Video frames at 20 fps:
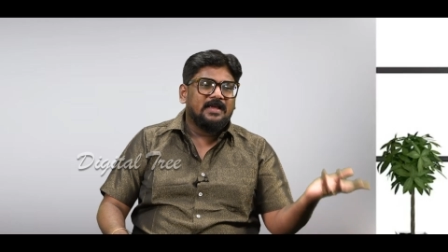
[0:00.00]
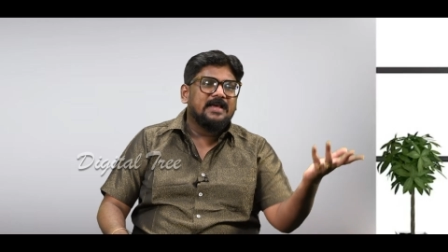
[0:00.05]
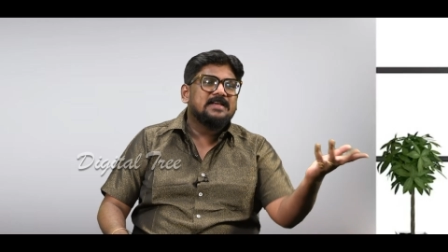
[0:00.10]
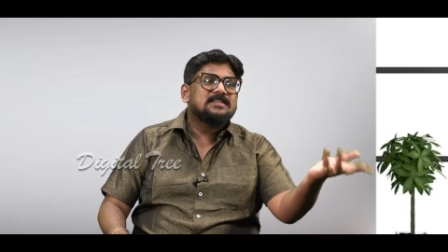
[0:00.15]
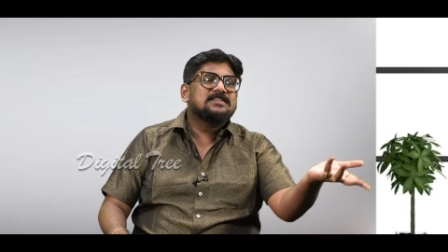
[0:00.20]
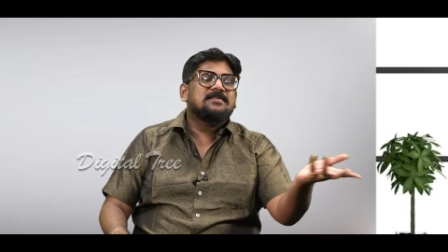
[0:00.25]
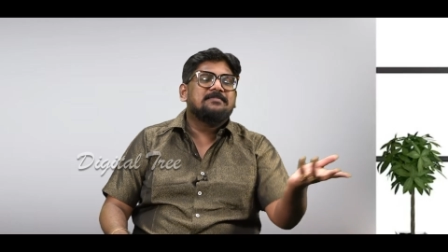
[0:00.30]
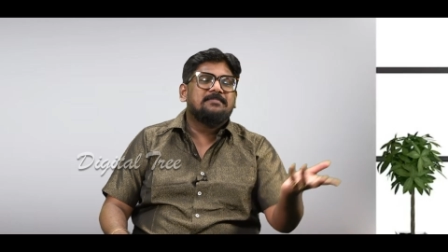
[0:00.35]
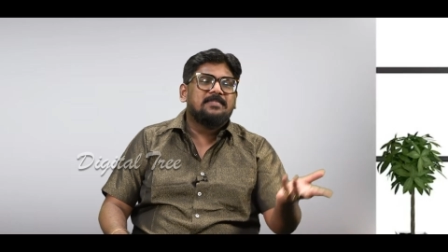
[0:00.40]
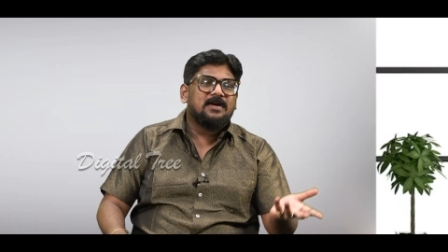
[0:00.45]
ఏం
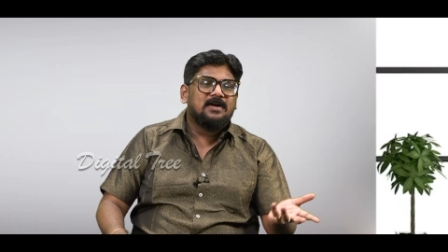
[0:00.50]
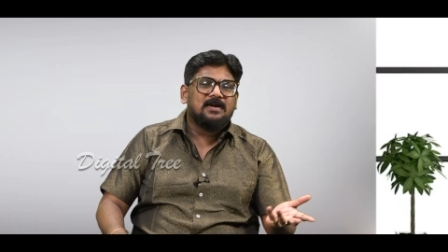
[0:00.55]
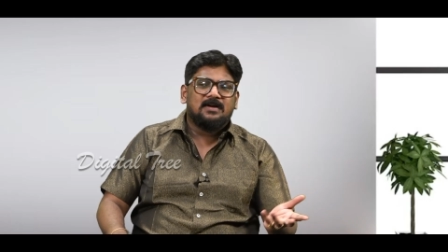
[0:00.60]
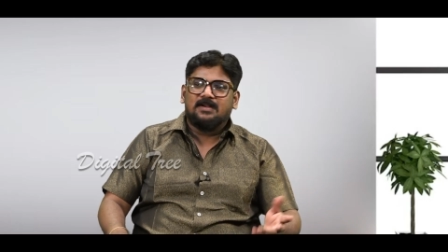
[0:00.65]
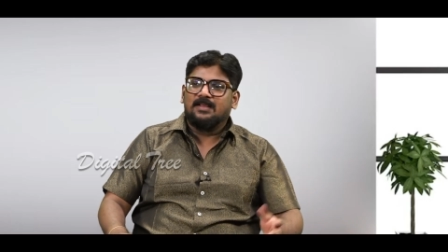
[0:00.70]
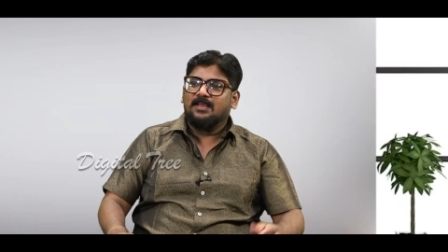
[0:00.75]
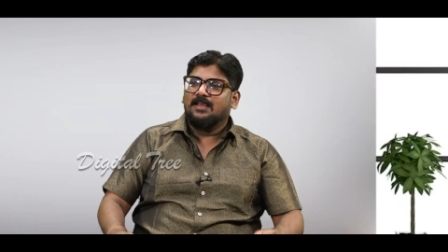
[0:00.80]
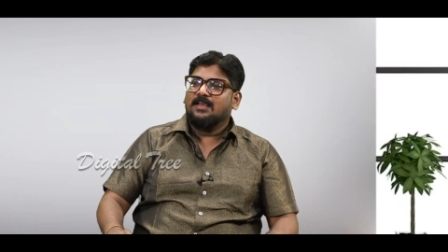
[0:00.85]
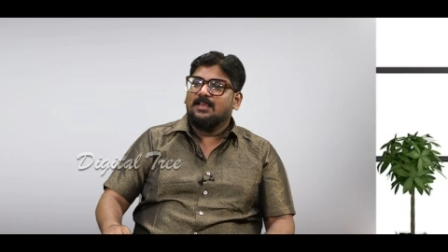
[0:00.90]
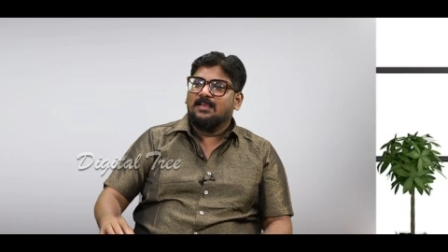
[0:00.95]

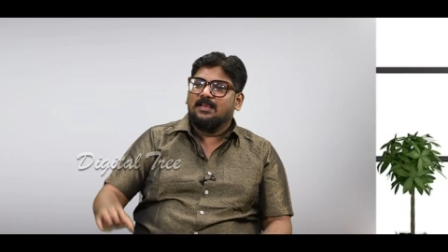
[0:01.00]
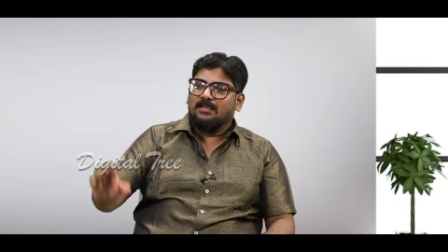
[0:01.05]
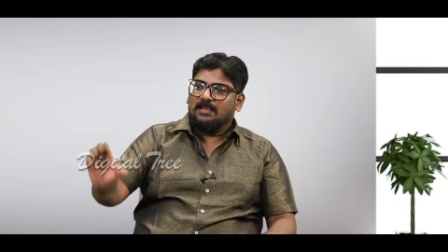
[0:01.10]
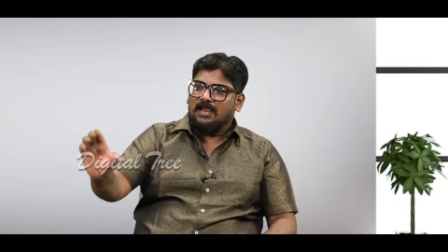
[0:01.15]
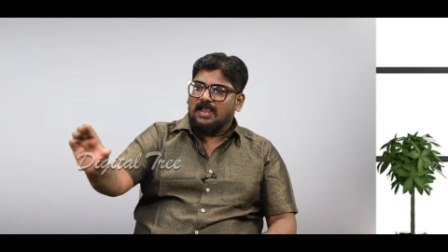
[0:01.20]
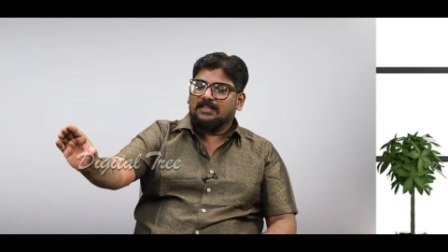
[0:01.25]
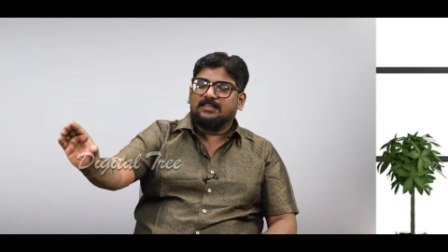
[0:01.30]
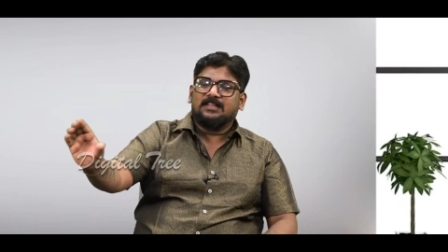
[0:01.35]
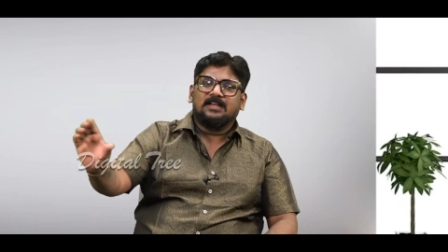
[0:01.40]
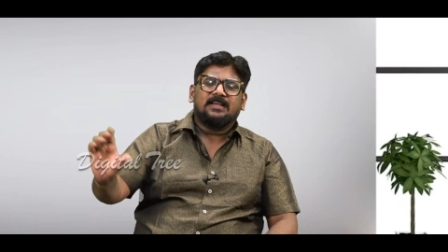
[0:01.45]
చెప్పాడంటే
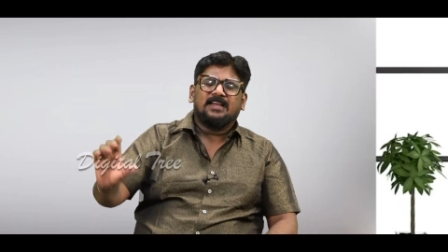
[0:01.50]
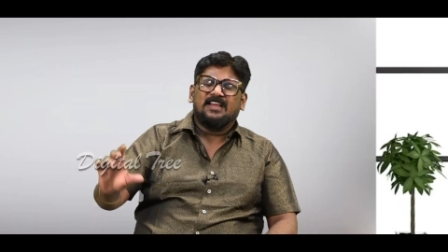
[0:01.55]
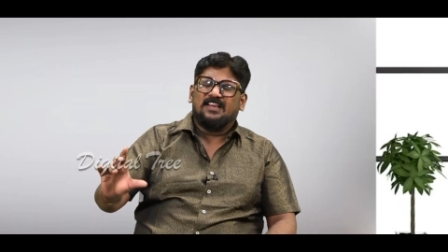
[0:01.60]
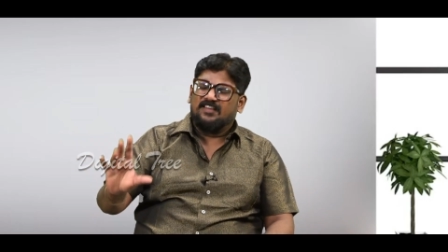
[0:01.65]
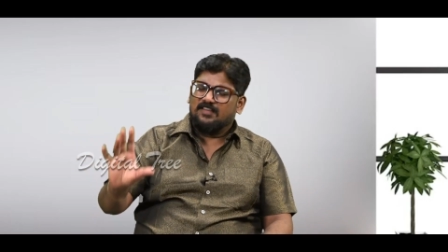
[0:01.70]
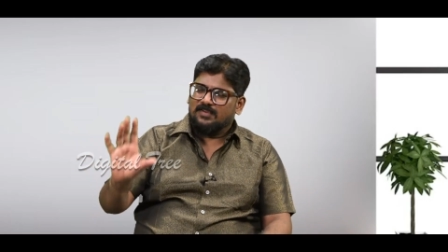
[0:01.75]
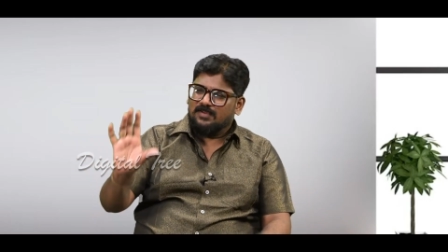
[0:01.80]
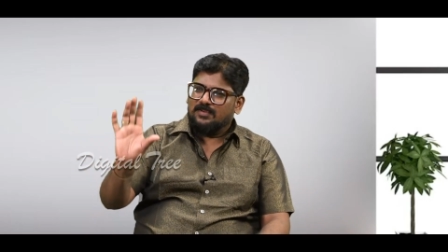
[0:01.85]
అతనికి